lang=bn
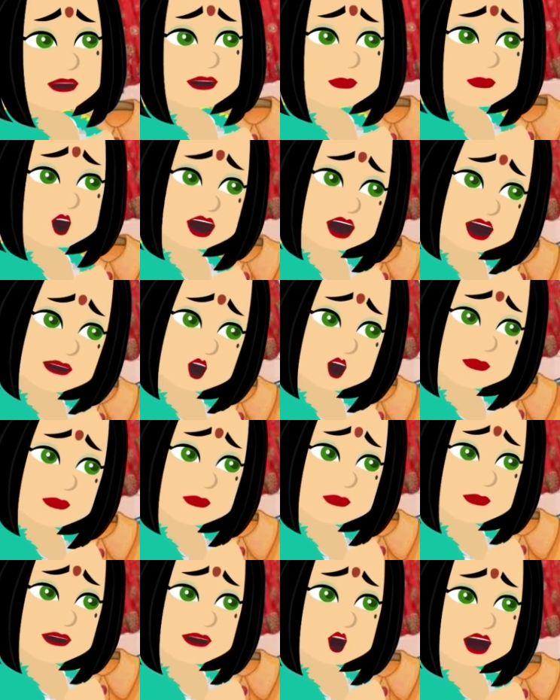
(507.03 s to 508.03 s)
ইয়ে
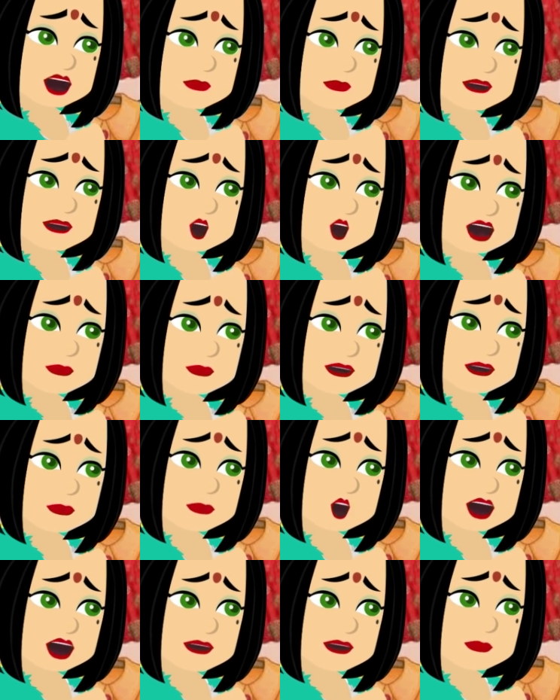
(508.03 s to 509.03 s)
পরি আসলে
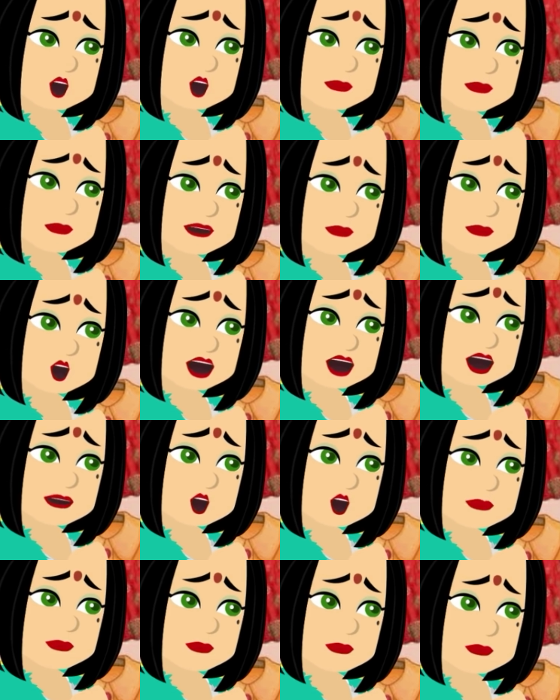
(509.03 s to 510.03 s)
আমাকে মাফ
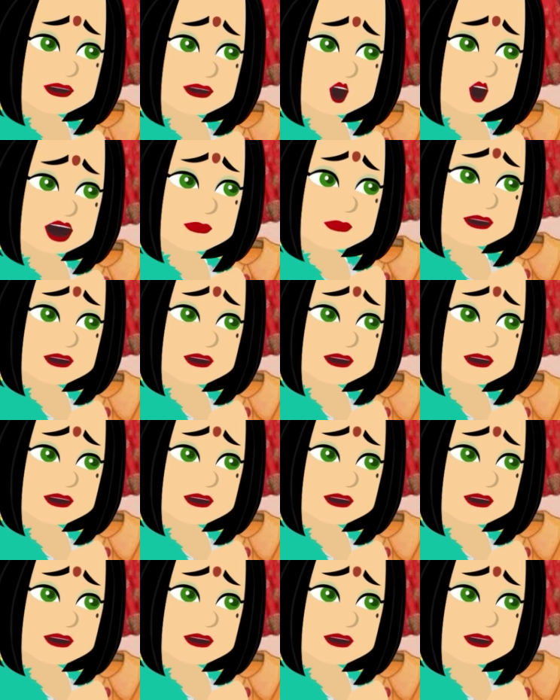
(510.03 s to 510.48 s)
করে দেন